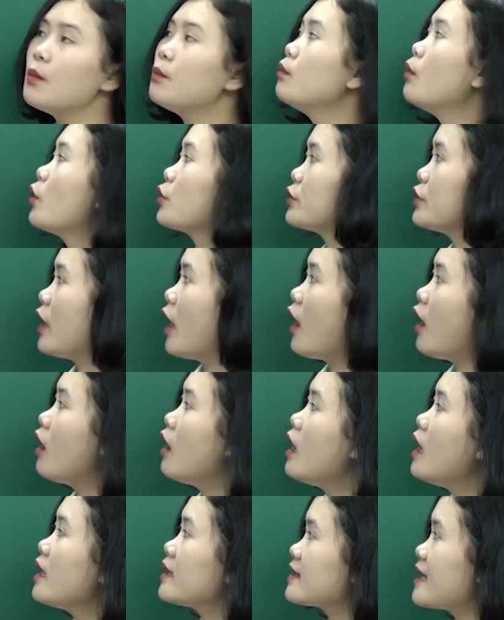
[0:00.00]
một
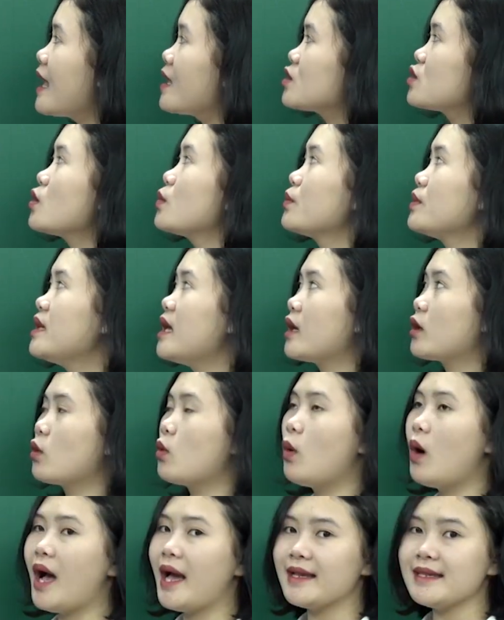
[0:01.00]
nhỏ tác dụng nhiệt
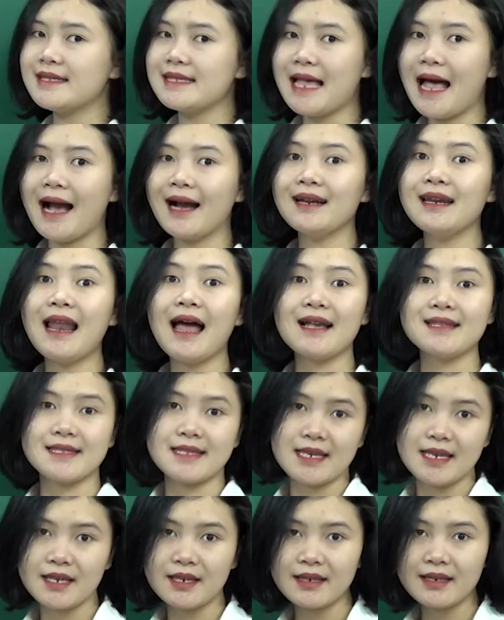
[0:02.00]
của ánh sáng là
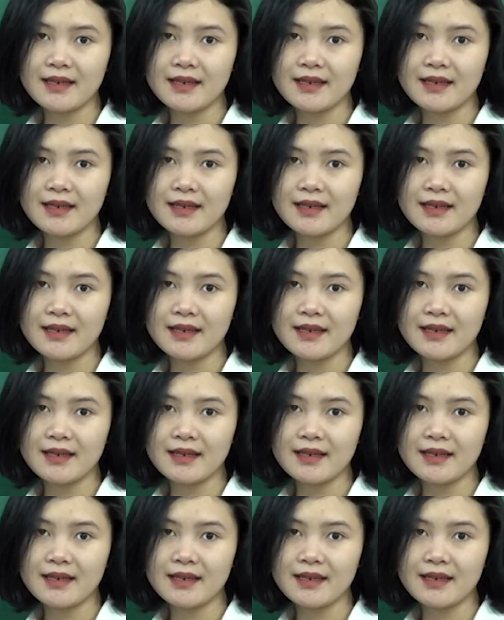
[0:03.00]
gì?